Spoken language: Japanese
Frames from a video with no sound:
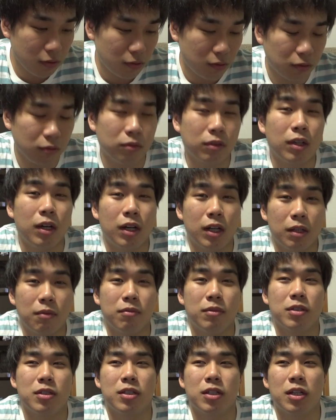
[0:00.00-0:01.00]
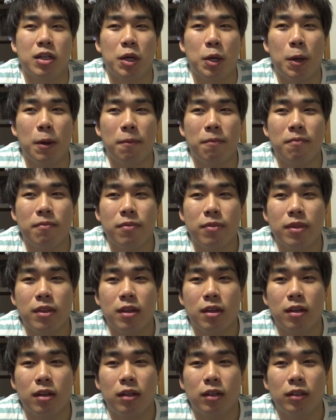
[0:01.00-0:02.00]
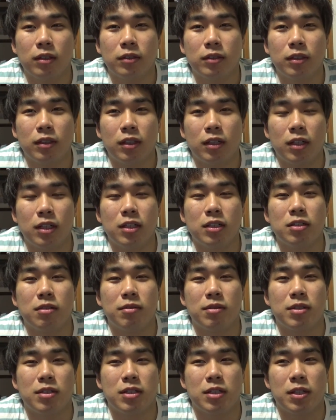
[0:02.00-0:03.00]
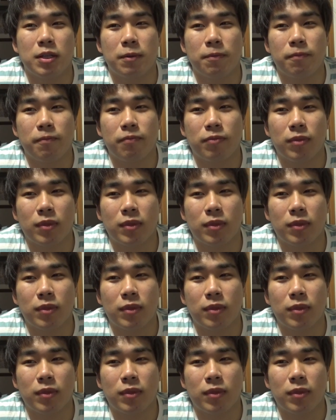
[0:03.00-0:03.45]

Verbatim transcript: ことがありました。なんか、あれですよ、別に、